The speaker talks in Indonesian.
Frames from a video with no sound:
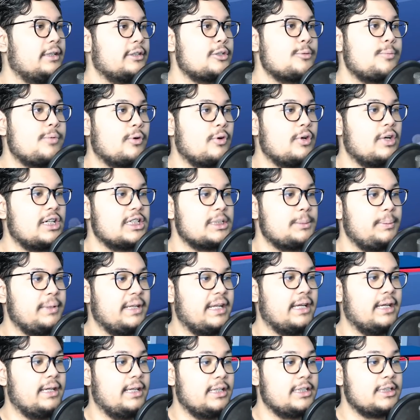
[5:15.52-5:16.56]
Coba gue ngespin
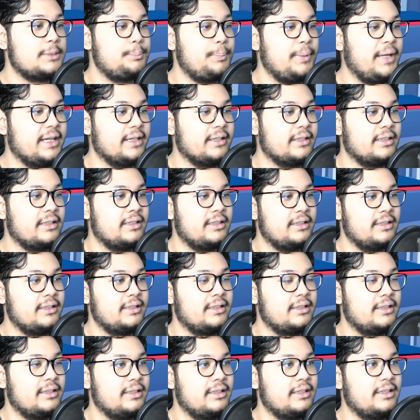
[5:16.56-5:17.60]
ya. Spin.
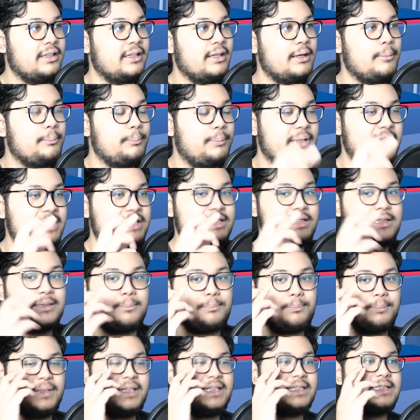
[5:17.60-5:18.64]
Please,
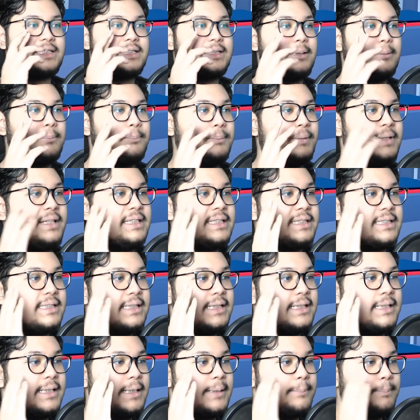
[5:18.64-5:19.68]
please, please,
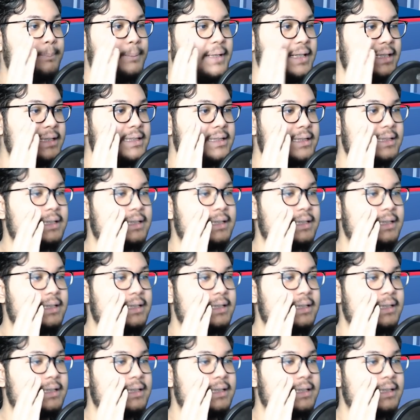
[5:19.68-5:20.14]
please.